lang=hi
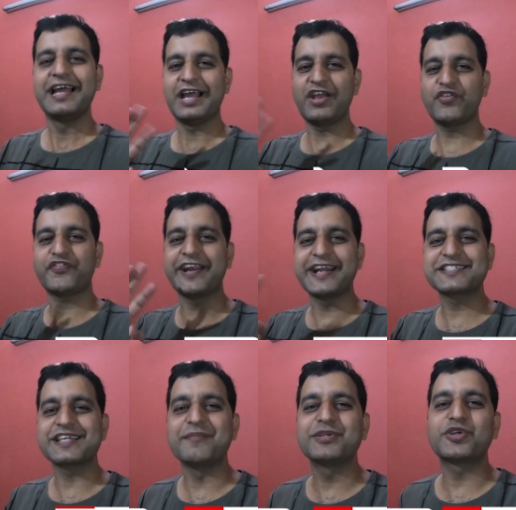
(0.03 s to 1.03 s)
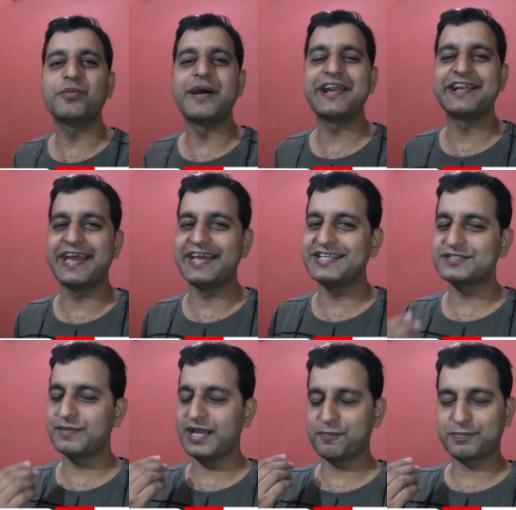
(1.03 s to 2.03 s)
हेलो फ्रेंड्स अमित कुमार डायरीज़
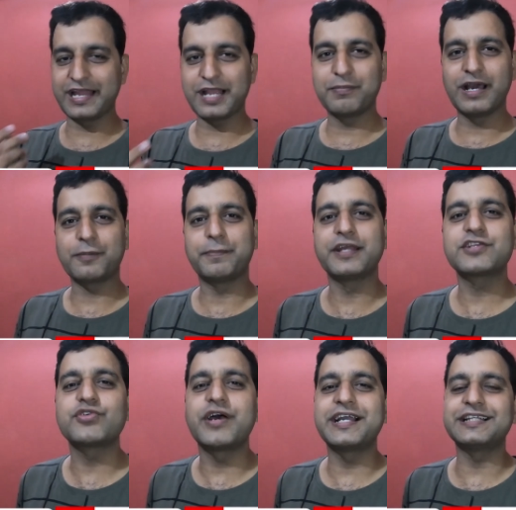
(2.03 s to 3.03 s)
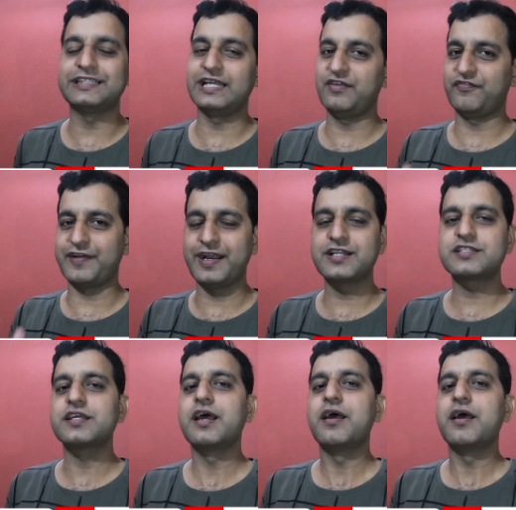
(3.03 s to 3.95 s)
में आपका एक बार फिर स्वागत है फ्रेंड्स